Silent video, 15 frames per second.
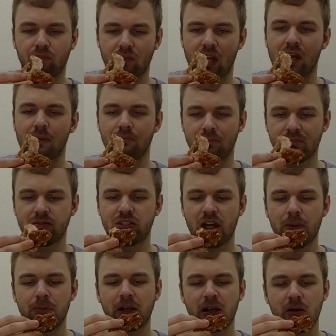ya
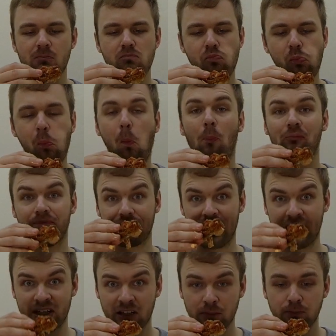saya pikir
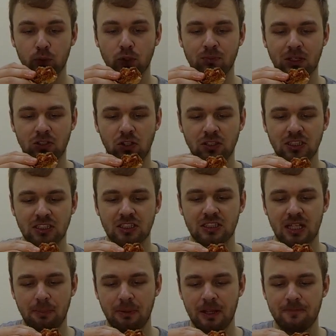enak buat McDonald's
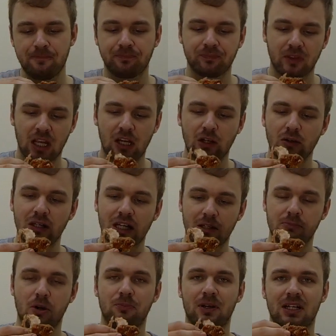tapi kalau
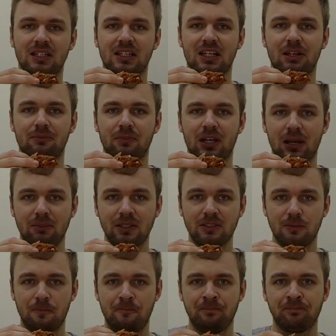lagi mau makan ayam kremes